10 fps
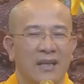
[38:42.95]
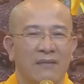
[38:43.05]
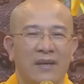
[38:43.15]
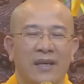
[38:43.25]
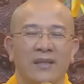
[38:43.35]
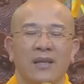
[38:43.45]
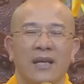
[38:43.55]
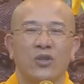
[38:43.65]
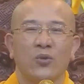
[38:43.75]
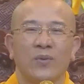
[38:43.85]
Và kính thưa
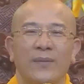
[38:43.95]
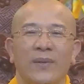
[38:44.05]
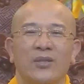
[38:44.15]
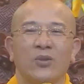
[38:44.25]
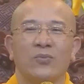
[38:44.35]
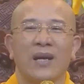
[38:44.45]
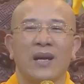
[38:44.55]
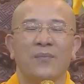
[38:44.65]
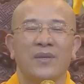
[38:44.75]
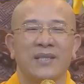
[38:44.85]
đại chúng đấy, bây giờ chúng ta
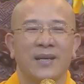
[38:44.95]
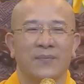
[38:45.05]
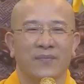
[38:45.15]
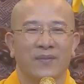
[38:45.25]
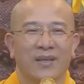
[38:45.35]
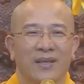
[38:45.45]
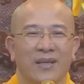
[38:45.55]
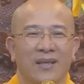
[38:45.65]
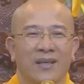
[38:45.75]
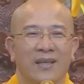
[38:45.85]
ngẫm mà xem,
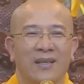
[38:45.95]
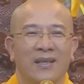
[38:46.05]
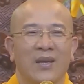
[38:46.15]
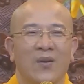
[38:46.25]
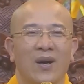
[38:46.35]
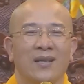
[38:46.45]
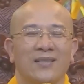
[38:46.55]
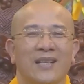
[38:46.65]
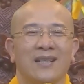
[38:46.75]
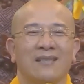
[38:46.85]
nếu ở
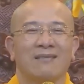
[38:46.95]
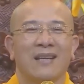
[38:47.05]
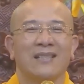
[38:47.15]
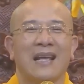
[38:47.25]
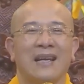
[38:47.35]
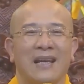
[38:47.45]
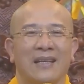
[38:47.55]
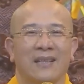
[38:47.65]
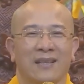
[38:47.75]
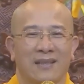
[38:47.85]
trên thế gian
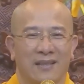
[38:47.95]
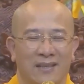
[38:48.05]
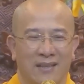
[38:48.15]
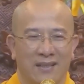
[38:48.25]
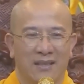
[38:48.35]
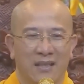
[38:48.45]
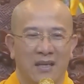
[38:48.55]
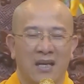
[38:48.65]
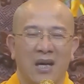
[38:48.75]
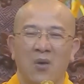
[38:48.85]
này
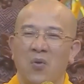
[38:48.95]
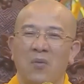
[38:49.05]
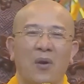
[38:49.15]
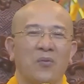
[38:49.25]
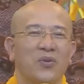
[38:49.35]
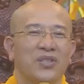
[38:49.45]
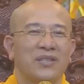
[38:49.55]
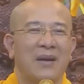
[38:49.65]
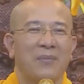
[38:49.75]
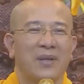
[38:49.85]
không có bóng của chư
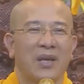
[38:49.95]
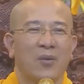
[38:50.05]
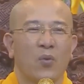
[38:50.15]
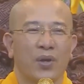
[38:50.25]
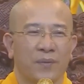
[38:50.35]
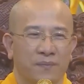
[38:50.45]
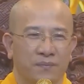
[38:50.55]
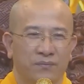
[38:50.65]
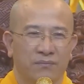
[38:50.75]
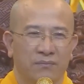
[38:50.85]
Tăng, mình thấy có buồn không?
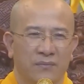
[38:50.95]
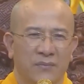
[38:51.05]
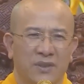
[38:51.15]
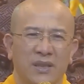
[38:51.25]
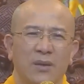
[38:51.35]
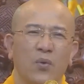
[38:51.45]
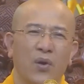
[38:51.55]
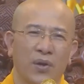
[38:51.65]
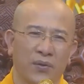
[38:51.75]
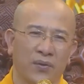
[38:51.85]
Rất là
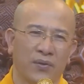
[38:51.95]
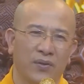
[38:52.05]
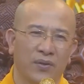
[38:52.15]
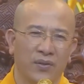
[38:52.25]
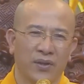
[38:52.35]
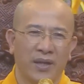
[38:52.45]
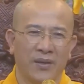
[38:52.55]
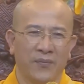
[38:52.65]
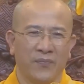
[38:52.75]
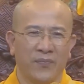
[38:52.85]
buồn, nghe
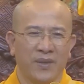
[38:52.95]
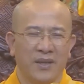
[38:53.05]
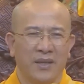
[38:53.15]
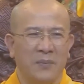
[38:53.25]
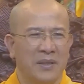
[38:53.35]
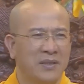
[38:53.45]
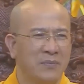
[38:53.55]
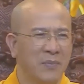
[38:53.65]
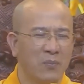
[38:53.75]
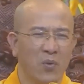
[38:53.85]
không?
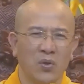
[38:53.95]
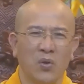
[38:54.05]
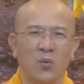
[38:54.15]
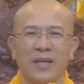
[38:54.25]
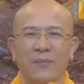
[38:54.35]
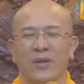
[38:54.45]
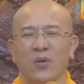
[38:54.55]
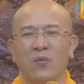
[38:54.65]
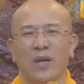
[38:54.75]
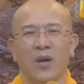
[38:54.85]
Mình muốn cúng, chẳng biết
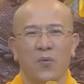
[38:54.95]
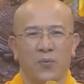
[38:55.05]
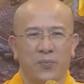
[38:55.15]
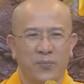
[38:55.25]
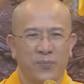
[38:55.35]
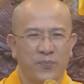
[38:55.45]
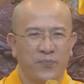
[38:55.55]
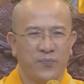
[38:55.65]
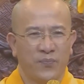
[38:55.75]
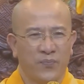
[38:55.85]
cúng ở đâu.
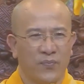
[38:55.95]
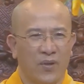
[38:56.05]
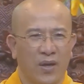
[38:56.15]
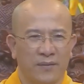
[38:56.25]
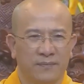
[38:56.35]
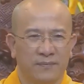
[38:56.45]
Đó.